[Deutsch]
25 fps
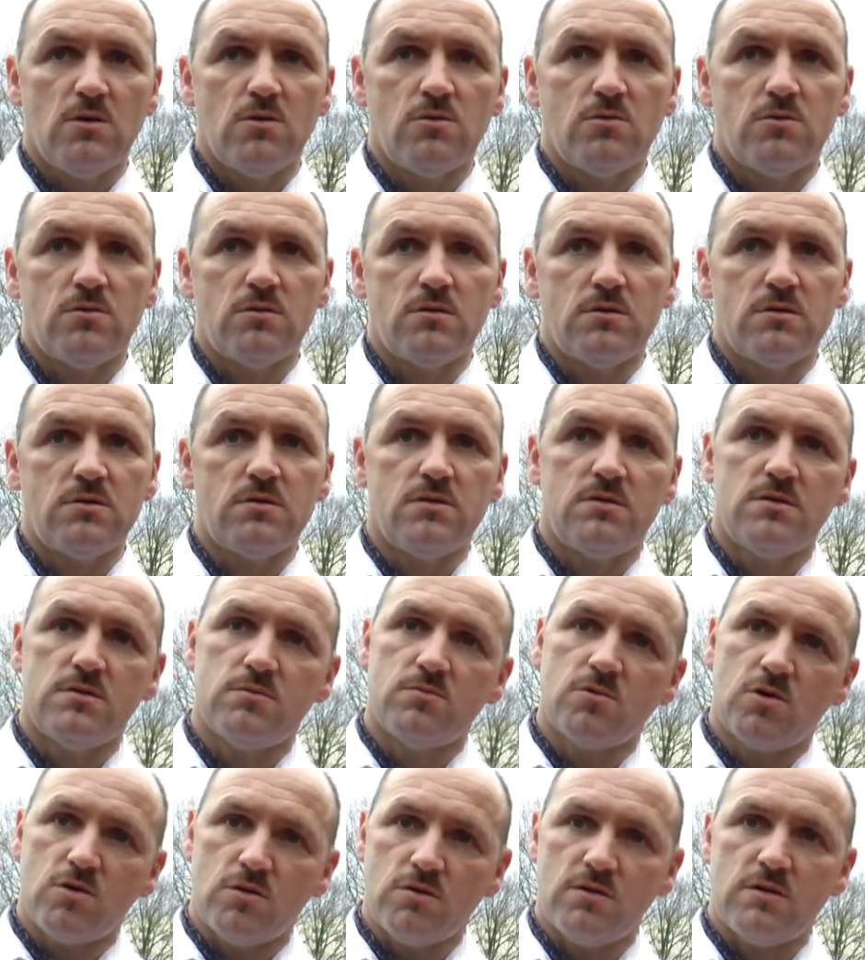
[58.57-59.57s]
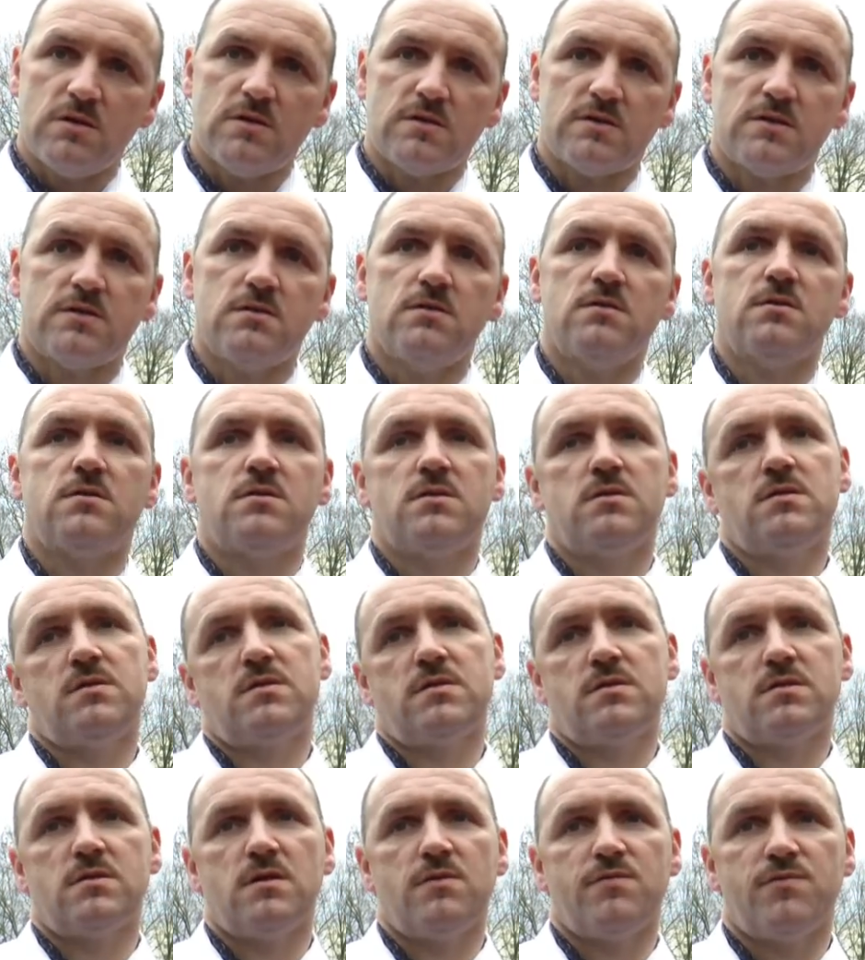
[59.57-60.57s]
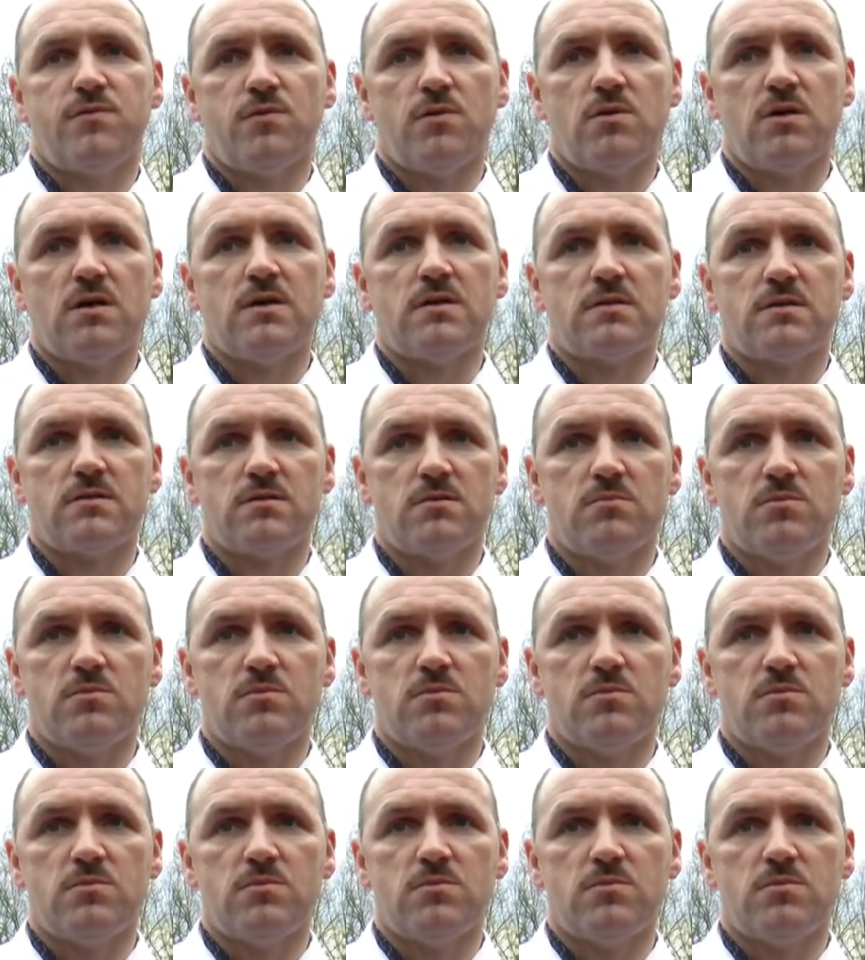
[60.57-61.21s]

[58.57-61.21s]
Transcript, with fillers: Und in diesem Kontext sind es hervorragende